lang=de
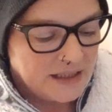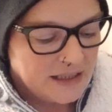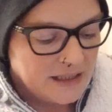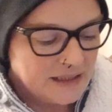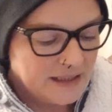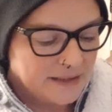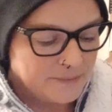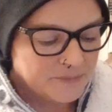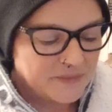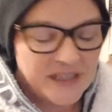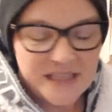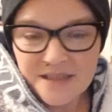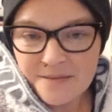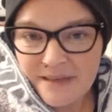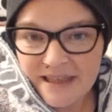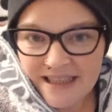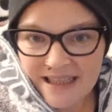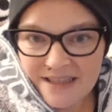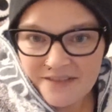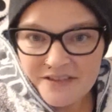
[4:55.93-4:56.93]
Ja, also
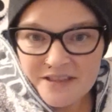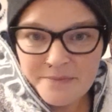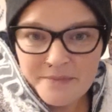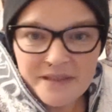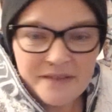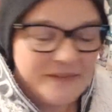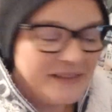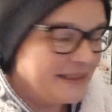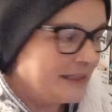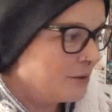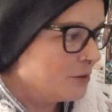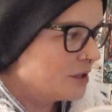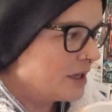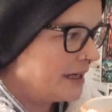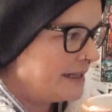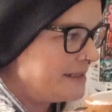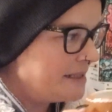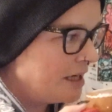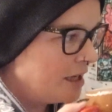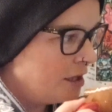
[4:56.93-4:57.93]
mein Kaffee ist mittlerweile auch
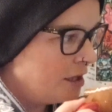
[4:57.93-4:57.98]
kalt.